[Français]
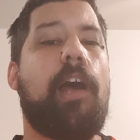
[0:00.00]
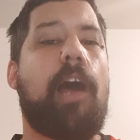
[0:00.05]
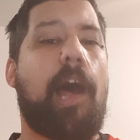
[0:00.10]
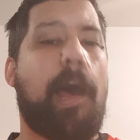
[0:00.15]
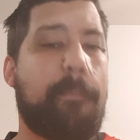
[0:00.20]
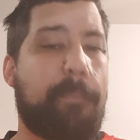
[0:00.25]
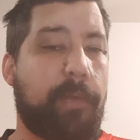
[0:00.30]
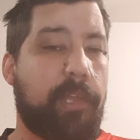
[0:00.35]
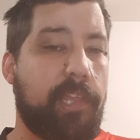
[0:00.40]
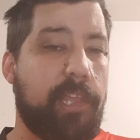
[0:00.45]

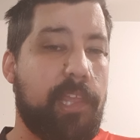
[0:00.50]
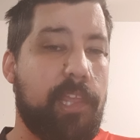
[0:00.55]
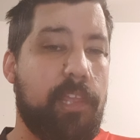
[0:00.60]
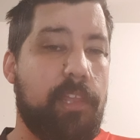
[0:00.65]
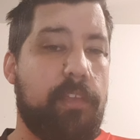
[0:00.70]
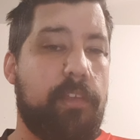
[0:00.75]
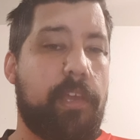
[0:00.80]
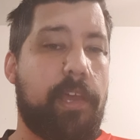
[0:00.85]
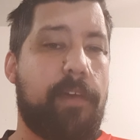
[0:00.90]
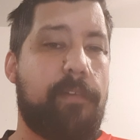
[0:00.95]

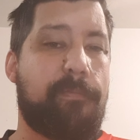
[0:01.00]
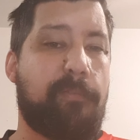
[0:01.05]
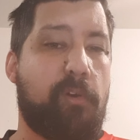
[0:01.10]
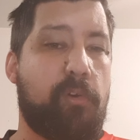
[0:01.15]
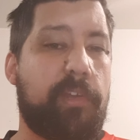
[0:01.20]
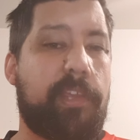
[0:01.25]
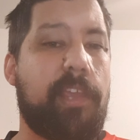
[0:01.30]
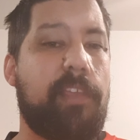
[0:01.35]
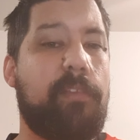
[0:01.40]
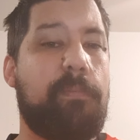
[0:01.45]
Après,
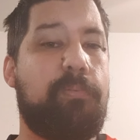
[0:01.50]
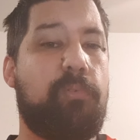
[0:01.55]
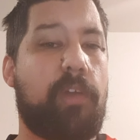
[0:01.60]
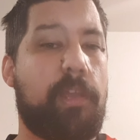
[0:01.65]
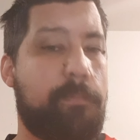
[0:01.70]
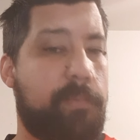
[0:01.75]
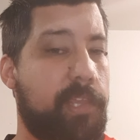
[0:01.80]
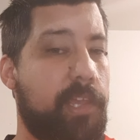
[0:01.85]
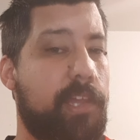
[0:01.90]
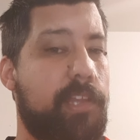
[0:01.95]
Hayes
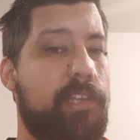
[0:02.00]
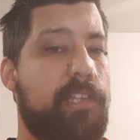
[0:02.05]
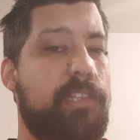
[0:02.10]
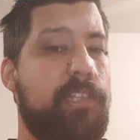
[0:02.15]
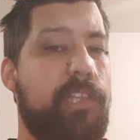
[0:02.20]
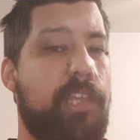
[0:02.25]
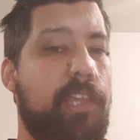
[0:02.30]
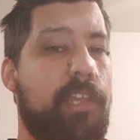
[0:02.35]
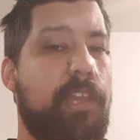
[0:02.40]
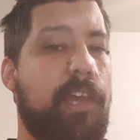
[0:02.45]
pourrait bien
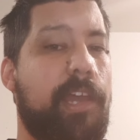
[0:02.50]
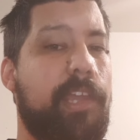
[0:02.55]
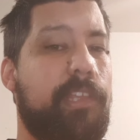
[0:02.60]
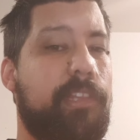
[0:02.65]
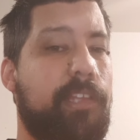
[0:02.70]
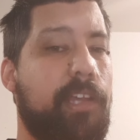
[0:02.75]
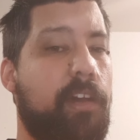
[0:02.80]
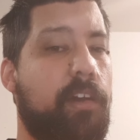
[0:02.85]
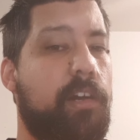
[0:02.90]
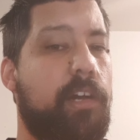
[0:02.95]
aligner
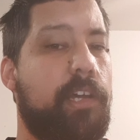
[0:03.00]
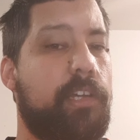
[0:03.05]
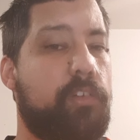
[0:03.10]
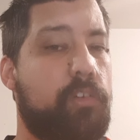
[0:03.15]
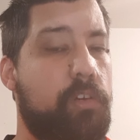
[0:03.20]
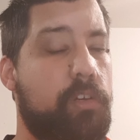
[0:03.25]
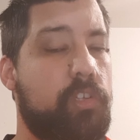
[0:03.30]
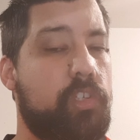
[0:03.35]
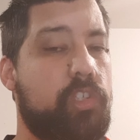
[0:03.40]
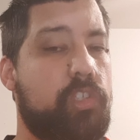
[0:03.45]
Aïdara à
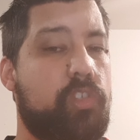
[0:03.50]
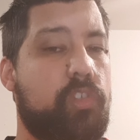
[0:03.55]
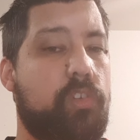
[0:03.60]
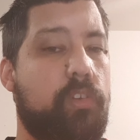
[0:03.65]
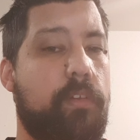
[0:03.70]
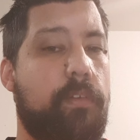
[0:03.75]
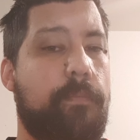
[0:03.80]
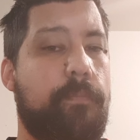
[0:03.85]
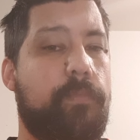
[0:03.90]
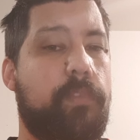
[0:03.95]
gauche,
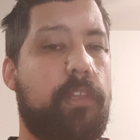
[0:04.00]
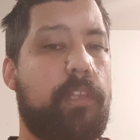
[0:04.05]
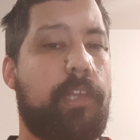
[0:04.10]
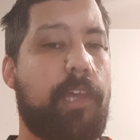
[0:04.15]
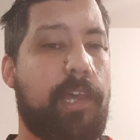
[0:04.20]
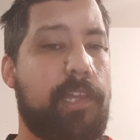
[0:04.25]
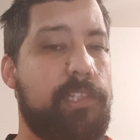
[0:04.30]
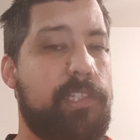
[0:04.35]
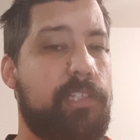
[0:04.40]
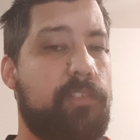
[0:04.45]

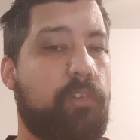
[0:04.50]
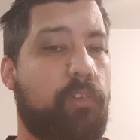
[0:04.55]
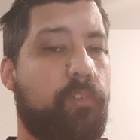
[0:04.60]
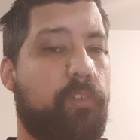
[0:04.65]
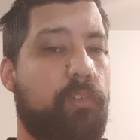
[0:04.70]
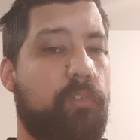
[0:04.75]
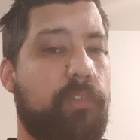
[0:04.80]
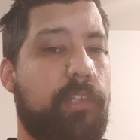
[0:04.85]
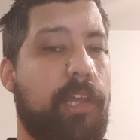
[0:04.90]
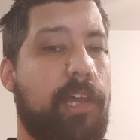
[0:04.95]
Gradit en
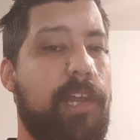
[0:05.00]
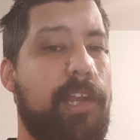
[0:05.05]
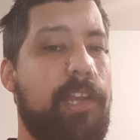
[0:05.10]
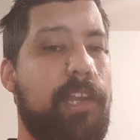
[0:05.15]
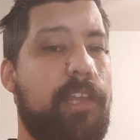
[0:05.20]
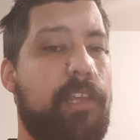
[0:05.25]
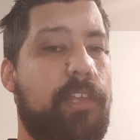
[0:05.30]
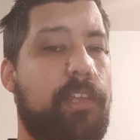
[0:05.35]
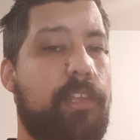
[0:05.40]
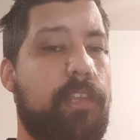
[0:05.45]

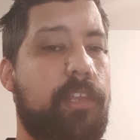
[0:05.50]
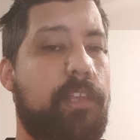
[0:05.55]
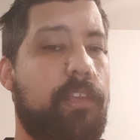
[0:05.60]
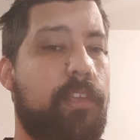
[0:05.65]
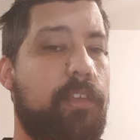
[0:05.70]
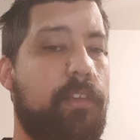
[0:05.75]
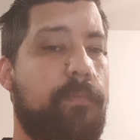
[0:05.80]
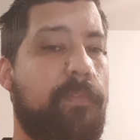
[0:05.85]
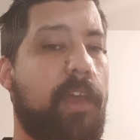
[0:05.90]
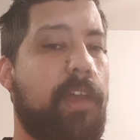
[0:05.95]
centrale,
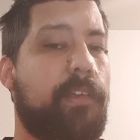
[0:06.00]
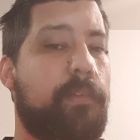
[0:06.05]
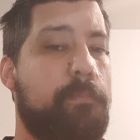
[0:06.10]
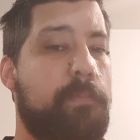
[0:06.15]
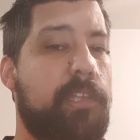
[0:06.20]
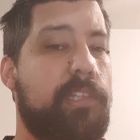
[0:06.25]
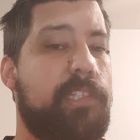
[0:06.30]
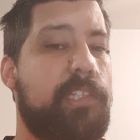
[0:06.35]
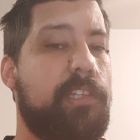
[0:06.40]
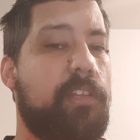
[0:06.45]
et
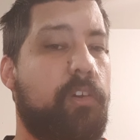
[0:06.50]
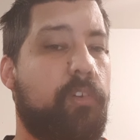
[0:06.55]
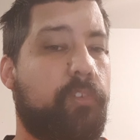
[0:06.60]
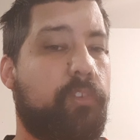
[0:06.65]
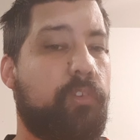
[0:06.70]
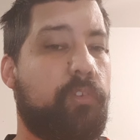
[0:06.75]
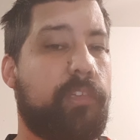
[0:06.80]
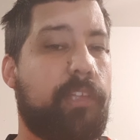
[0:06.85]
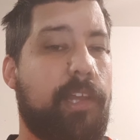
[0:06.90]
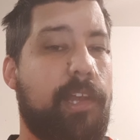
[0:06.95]
Medina en
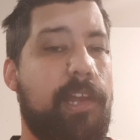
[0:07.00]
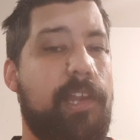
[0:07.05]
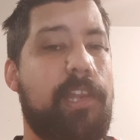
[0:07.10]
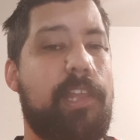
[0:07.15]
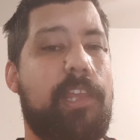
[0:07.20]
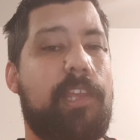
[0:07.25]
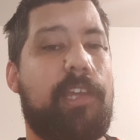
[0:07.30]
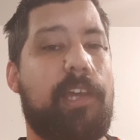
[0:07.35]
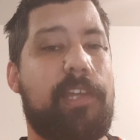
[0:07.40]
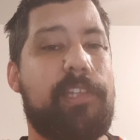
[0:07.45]
centrale
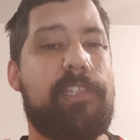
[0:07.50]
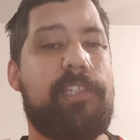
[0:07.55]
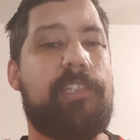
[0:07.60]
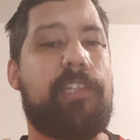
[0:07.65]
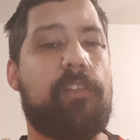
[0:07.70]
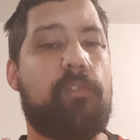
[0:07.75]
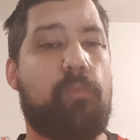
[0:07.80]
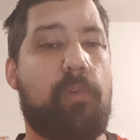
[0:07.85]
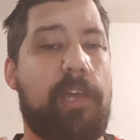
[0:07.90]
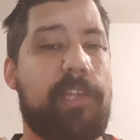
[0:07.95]
et Gradit
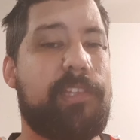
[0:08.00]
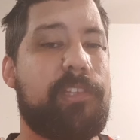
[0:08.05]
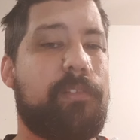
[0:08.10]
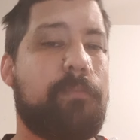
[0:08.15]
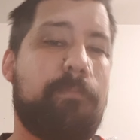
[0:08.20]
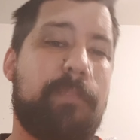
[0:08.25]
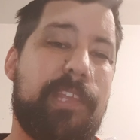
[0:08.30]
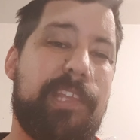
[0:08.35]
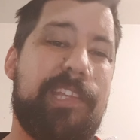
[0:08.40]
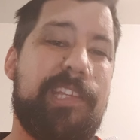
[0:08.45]
à droite,
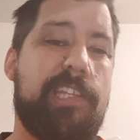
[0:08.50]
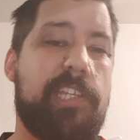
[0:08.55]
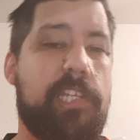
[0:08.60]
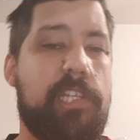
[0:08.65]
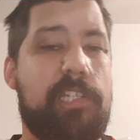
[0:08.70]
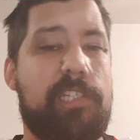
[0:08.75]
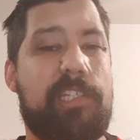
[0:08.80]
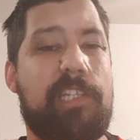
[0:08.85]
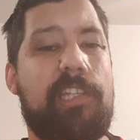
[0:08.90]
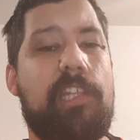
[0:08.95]

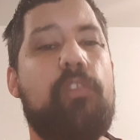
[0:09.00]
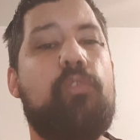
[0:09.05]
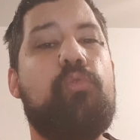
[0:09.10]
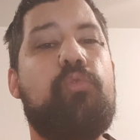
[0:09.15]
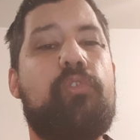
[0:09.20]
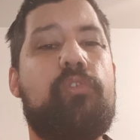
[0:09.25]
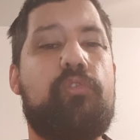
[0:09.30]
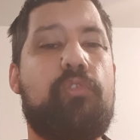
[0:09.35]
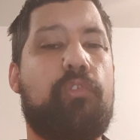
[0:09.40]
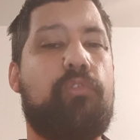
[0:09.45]
mais j'ai des
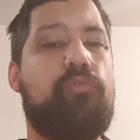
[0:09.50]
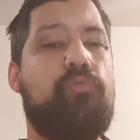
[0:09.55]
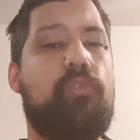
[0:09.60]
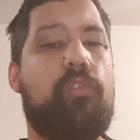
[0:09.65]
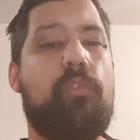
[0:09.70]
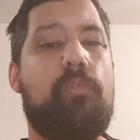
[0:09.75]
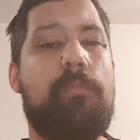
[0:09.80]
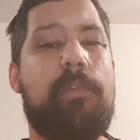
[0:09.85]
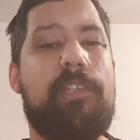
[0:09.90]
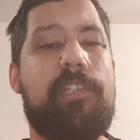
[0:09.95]
doutes, surtout
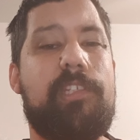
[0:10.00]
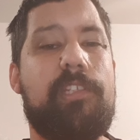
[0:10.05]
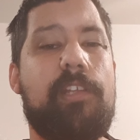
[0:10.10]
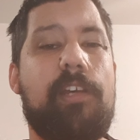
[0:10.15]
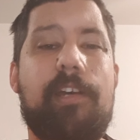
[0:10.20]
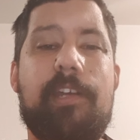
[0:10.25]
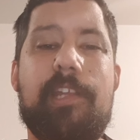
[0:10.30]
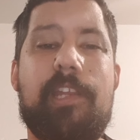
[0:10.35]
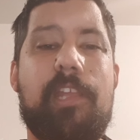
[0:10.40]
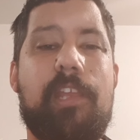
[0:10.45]
que
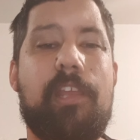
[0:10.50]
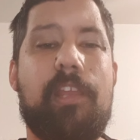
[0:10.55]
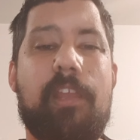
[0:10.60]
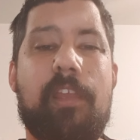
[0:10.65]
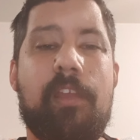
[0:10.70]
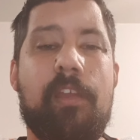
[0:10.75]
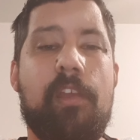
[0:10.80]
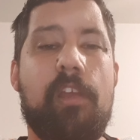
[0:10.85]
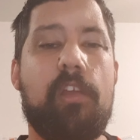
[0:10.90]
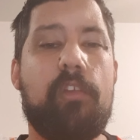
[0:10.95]
Medina il
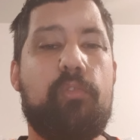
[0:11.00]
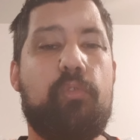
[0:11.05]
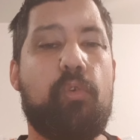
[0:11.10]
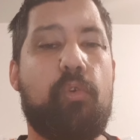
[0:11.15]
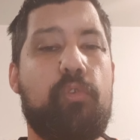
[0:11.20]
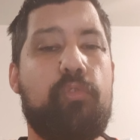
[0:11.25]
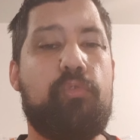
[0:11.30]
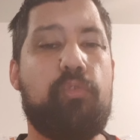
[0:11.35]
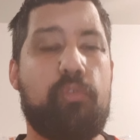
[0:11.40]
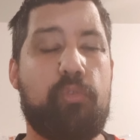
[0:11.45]
est de
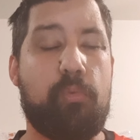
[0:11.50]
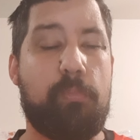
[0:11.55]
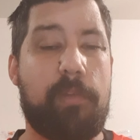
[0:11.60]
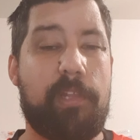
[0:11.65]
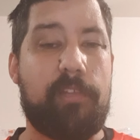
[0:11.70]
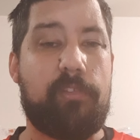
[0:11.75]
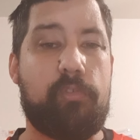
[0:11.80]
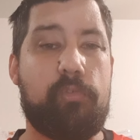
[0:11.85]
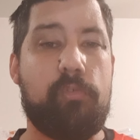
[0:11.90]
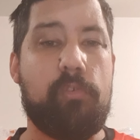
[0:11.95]
retour de
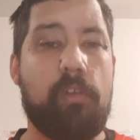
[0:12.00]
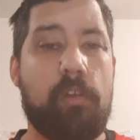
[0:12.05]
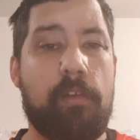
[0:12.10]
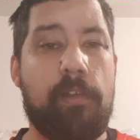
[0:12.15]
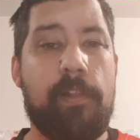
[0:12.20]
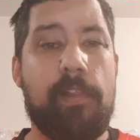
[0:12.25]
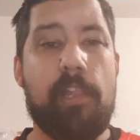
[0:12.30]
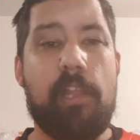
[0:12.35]
blessure.